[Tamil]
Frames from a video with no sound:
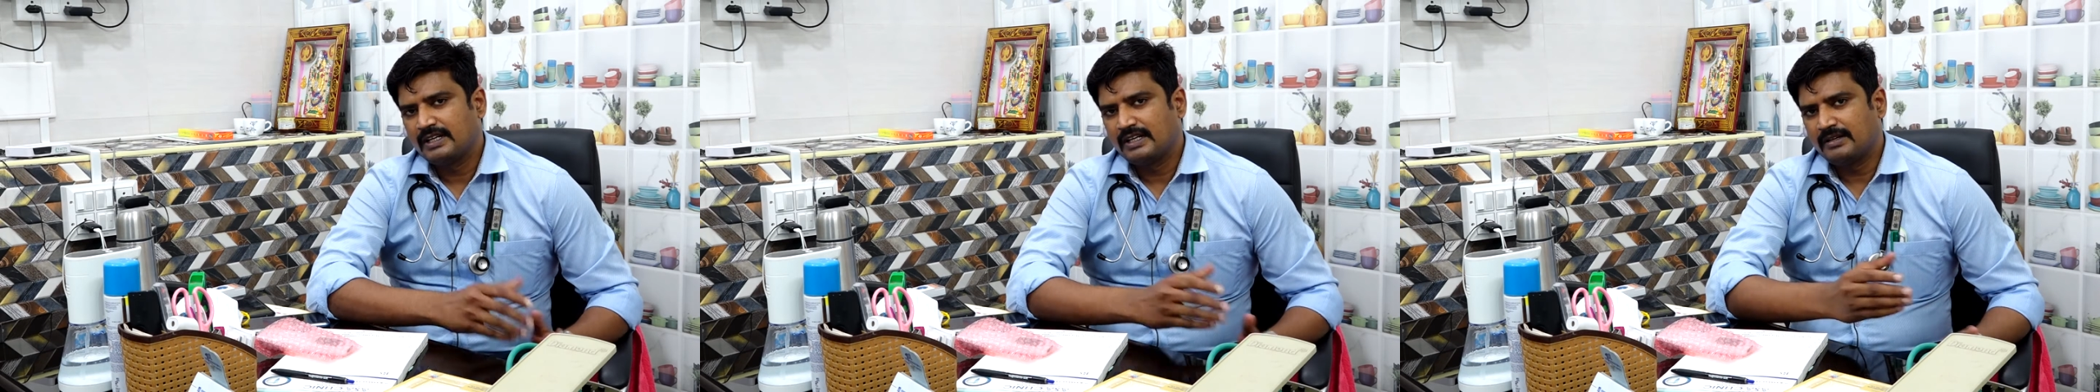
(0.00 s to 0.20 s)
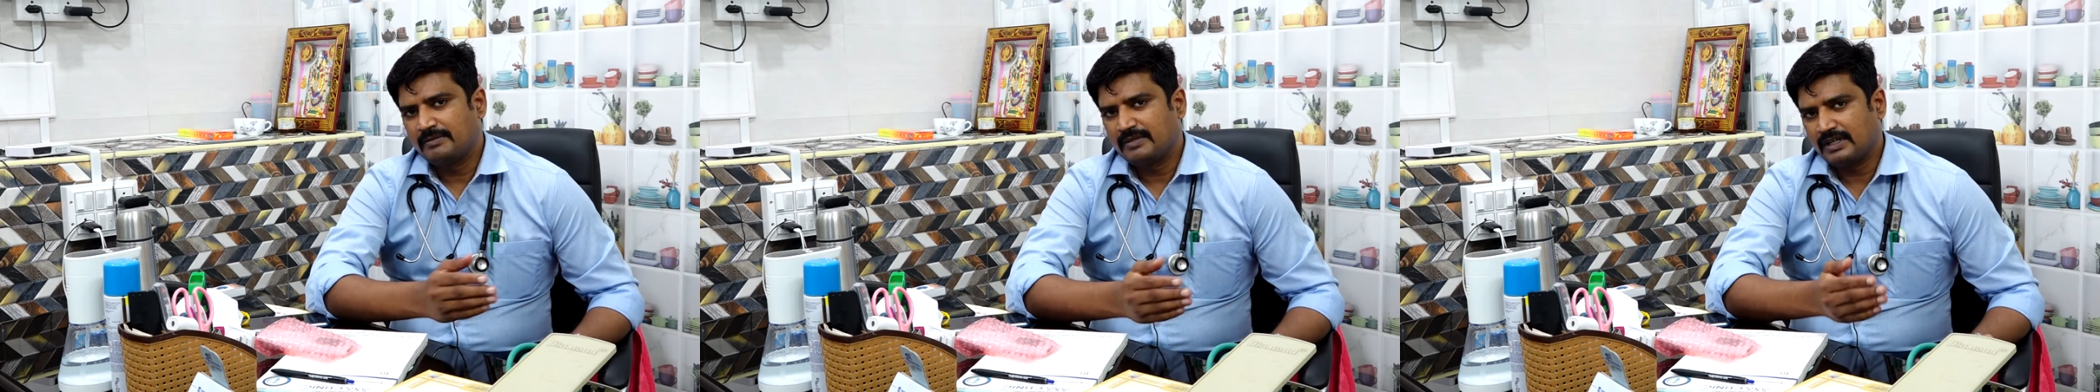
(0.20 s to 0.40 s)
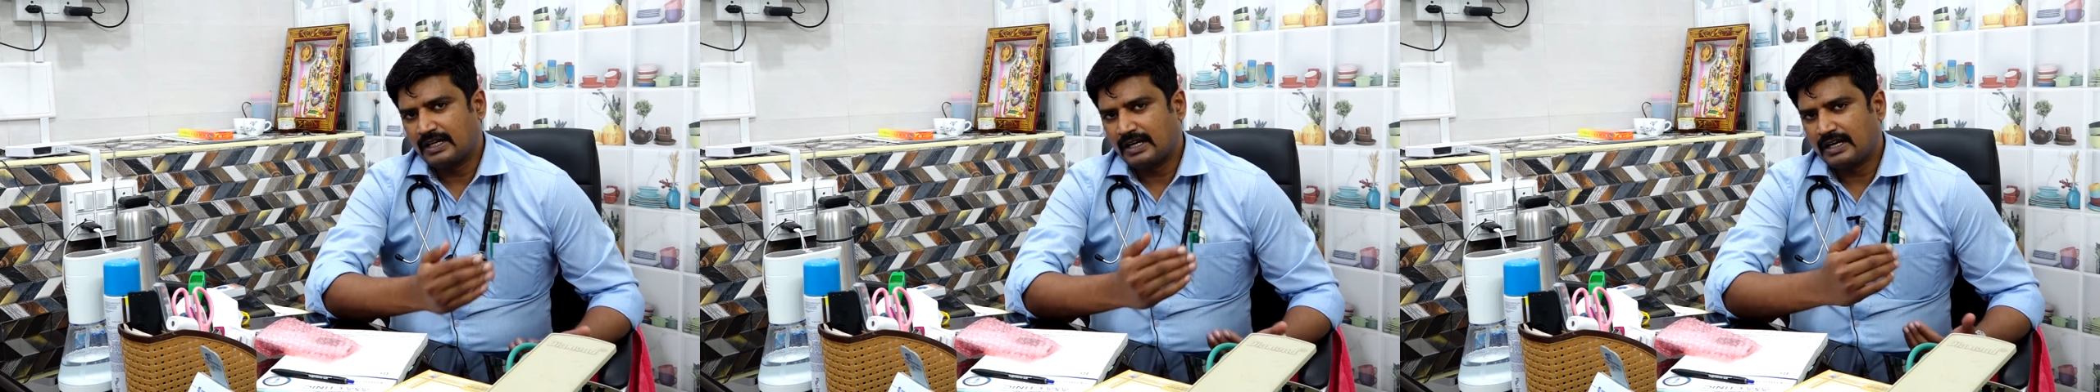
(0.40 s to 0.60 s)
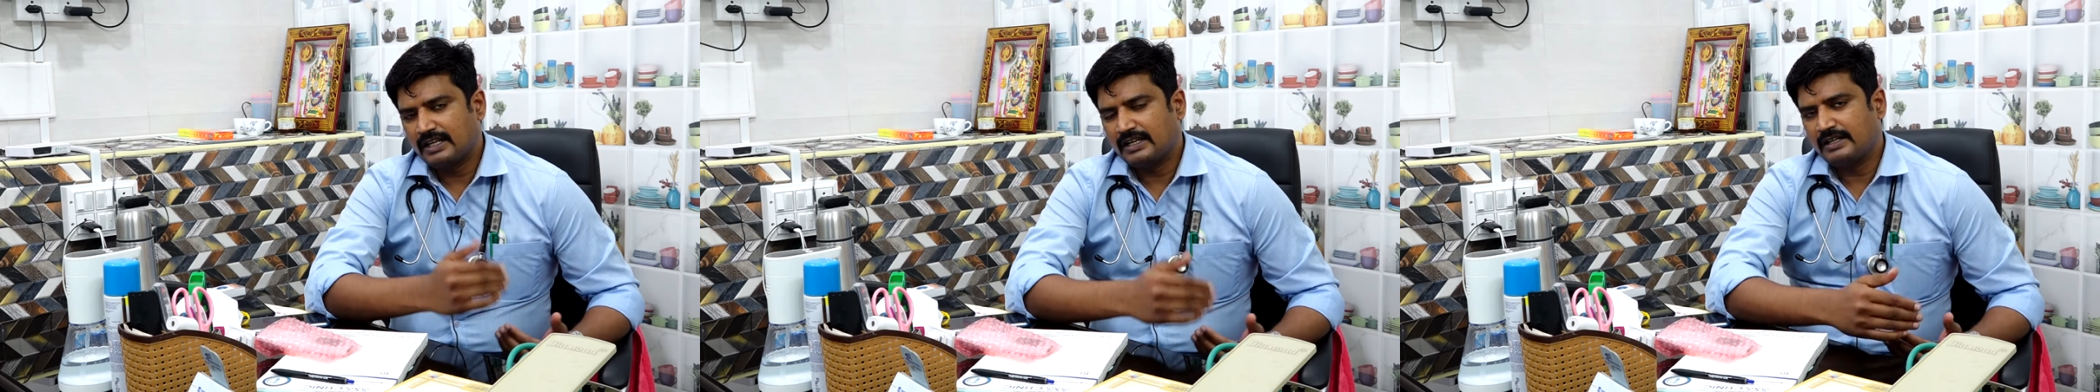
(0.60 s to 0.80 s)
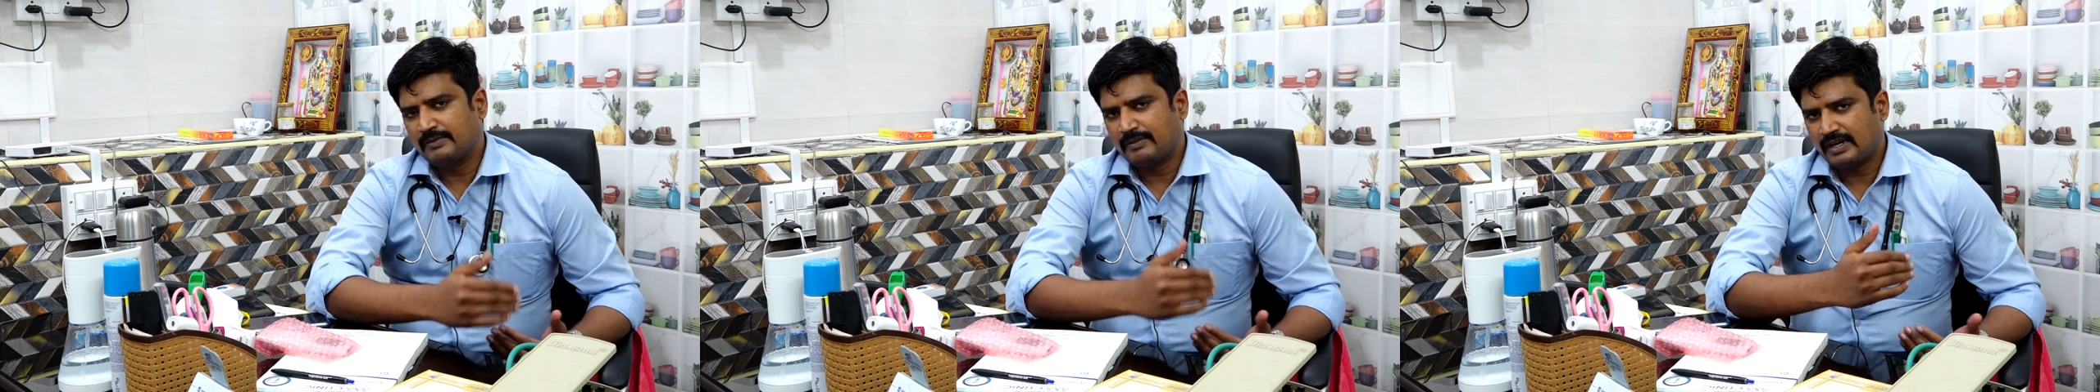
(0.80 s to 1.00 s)
நம்ம
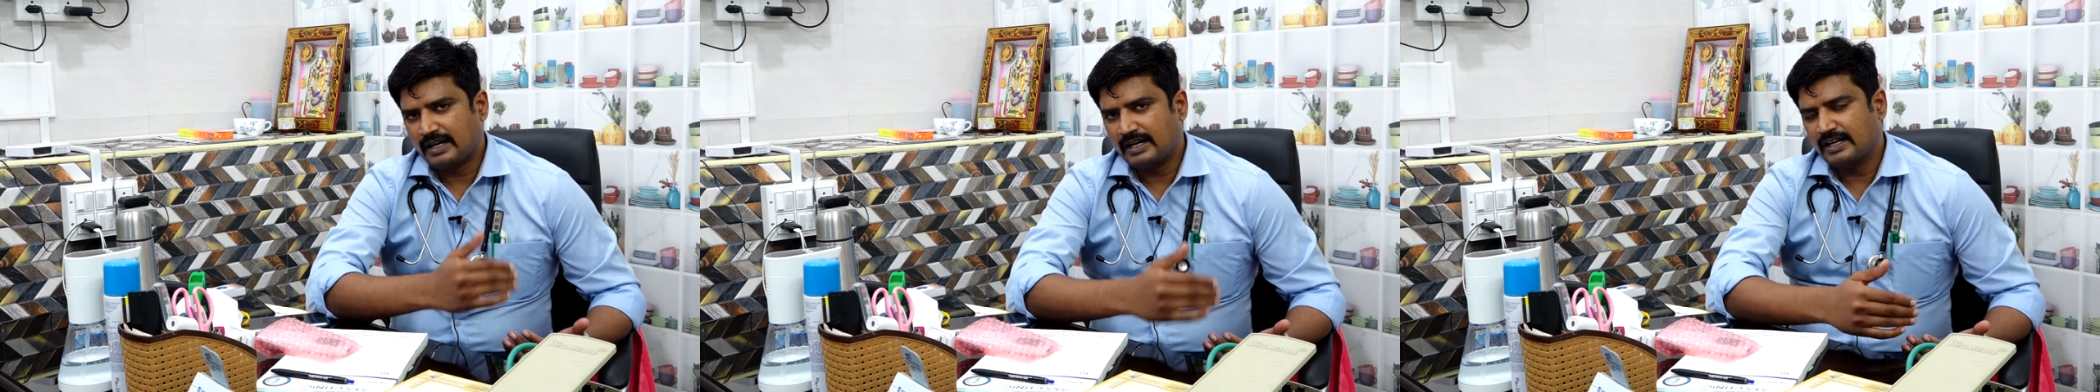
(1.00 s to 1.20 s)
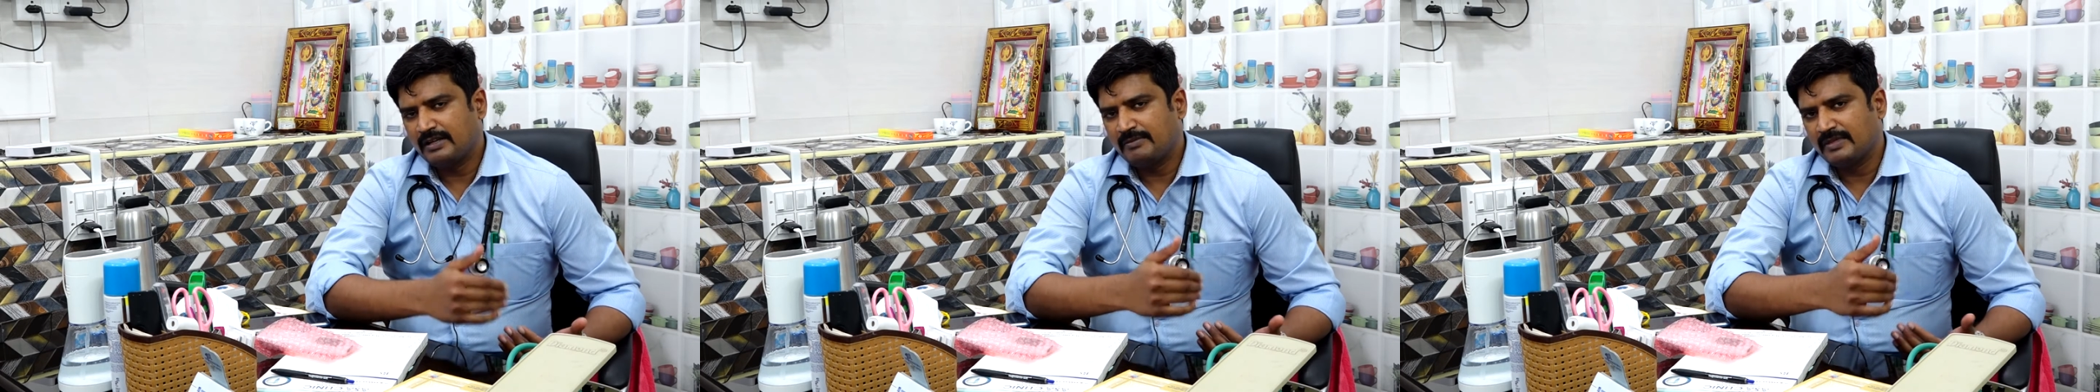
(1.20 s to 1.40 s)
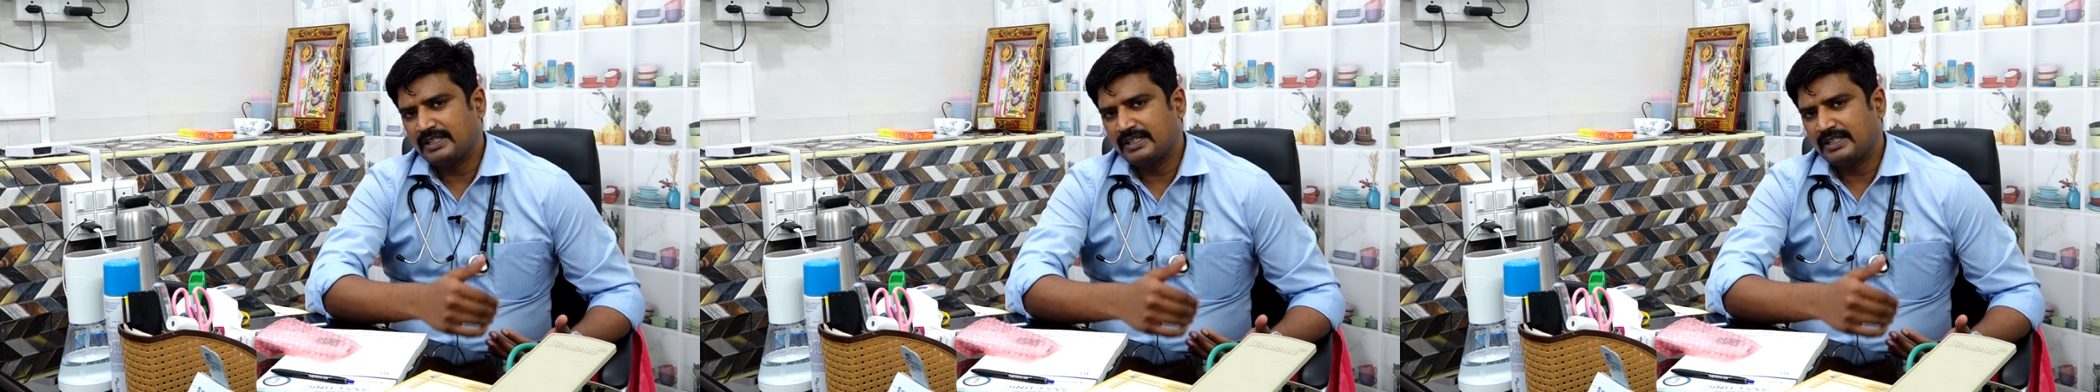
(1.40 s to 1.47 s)
காலையில் காலை